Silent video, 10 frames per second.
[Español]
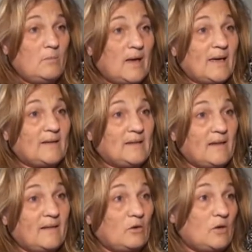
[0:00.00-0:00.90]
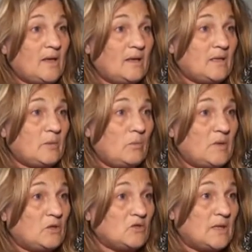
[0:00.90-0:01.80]
más cantidad de horas y en este
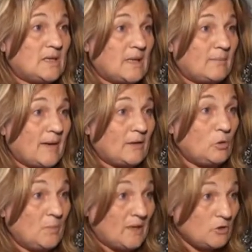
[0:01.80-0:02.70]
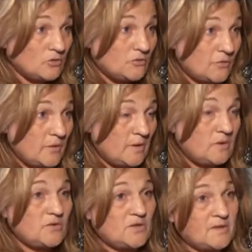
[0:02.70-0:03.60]
momento se le está pagando menos
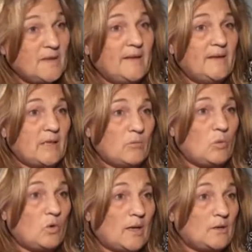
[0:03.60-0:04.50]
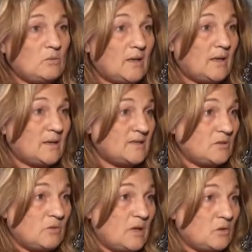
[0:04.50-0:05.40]
entonces estamos buscando
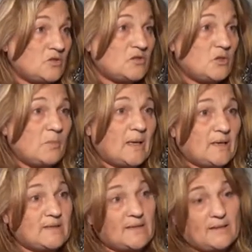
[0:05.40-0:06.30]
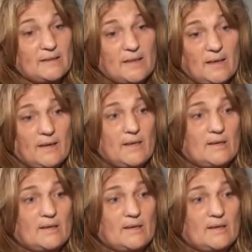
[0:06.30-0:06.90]
haciendo una negociación para que esa gente